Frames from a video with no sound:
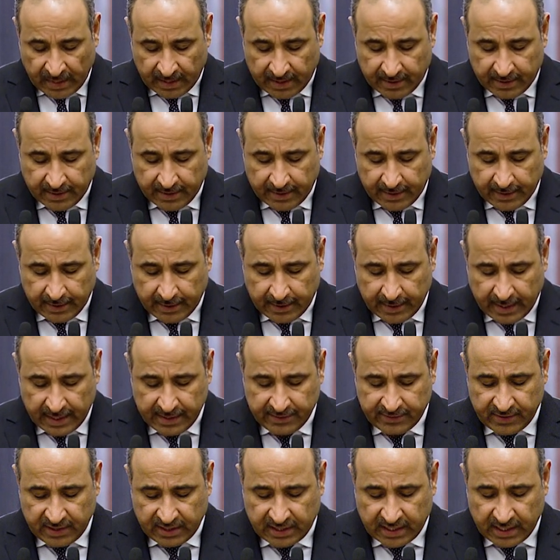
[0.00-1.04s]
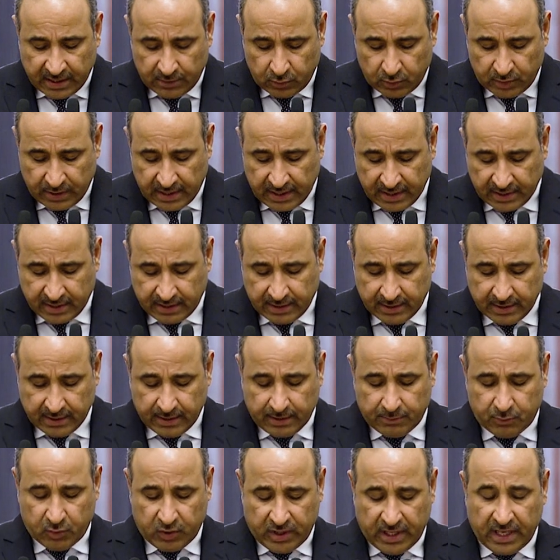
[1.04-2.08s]
آه، أيضا كان هناك
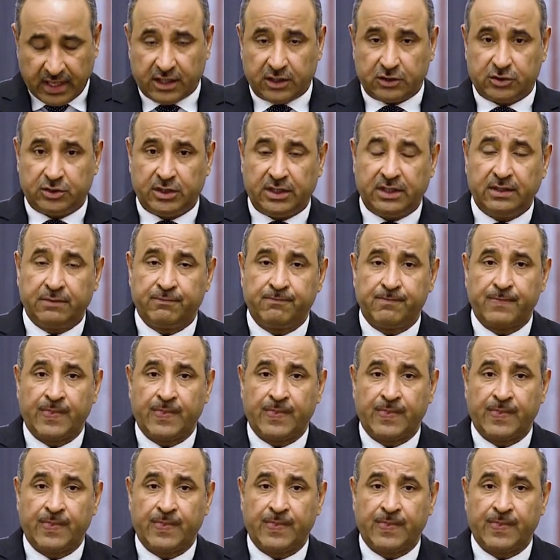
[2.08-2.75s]
مناقشة